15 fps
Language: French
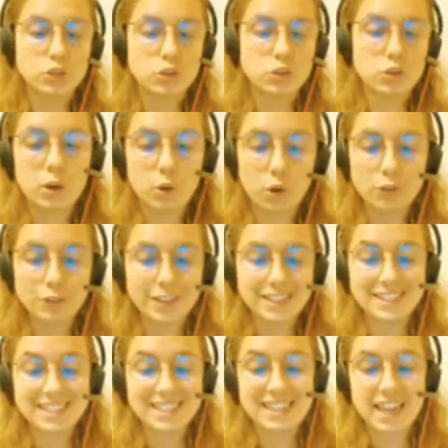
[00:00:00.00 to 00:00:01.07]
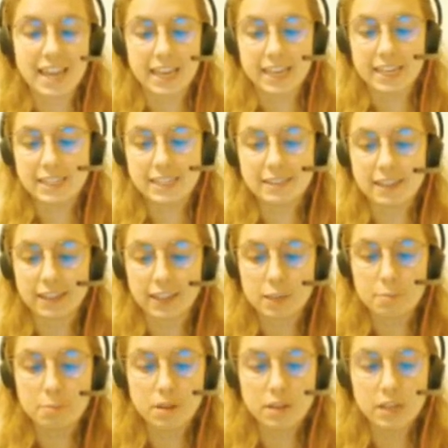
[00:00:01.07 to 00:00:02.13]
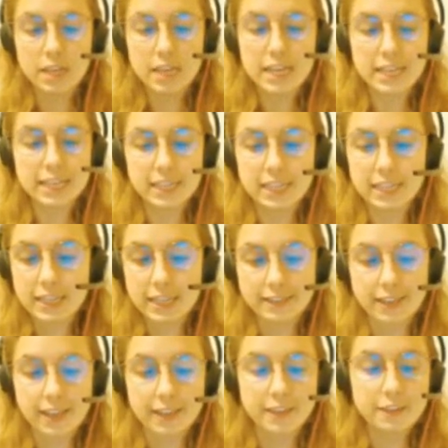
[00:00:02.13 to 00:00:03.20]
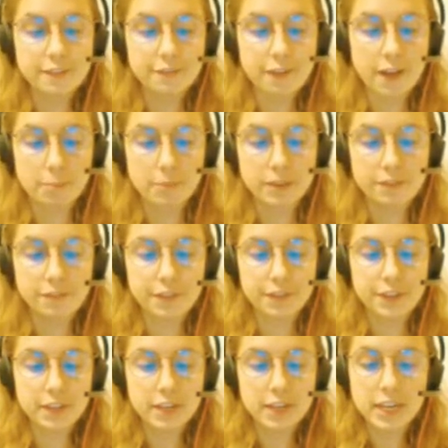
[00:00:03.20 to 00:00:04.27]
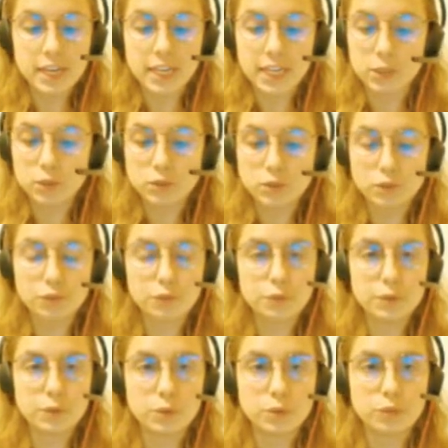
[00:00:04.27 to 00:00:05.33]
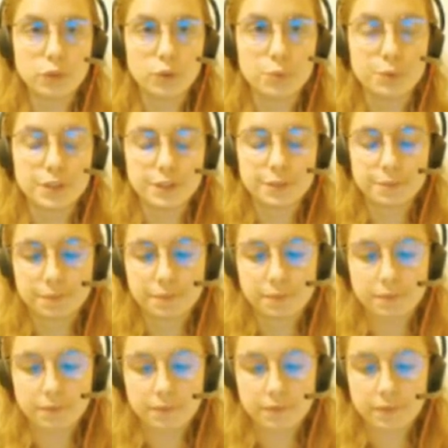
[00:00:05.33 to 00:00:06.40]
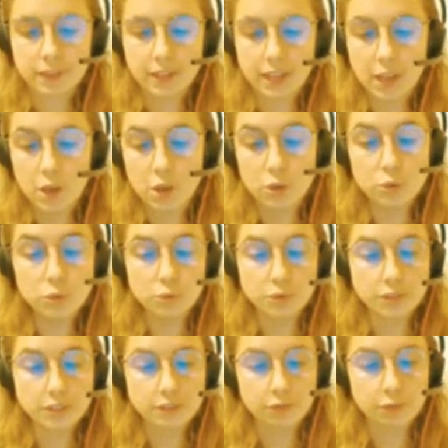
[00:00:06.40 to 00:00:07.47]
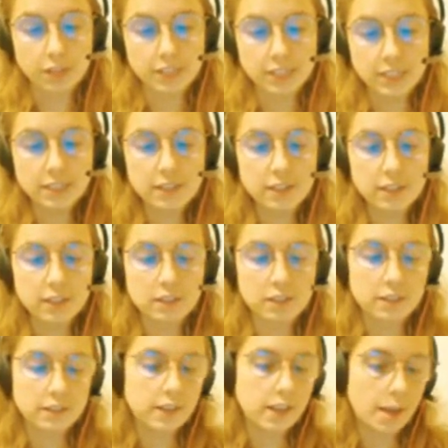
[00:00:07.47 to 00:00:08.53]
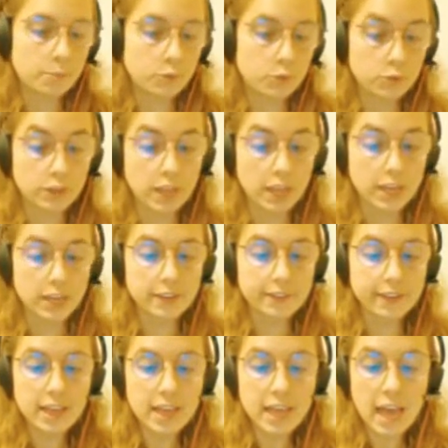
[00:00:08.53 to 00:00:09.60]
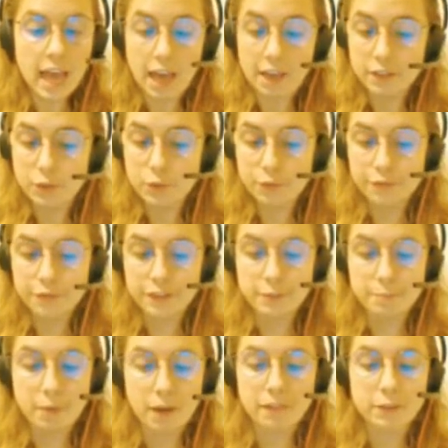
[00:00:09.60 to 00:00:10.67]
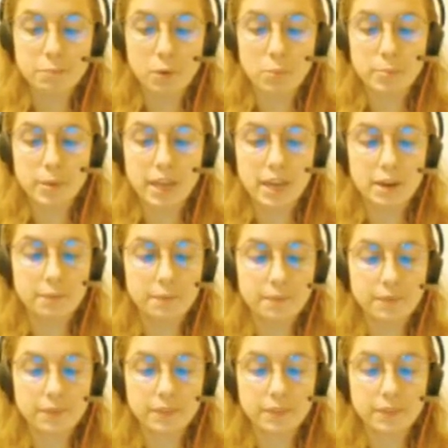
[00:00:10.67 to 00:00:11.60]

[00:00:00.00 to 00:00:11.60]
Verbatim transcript: Cela le rendait si laid et si terrible qu'il n'était ni femme ni fille qui ne s'enfuit de devant lui. Une de ses voisines, dame de qualité, avait deux filles parfaitement belles.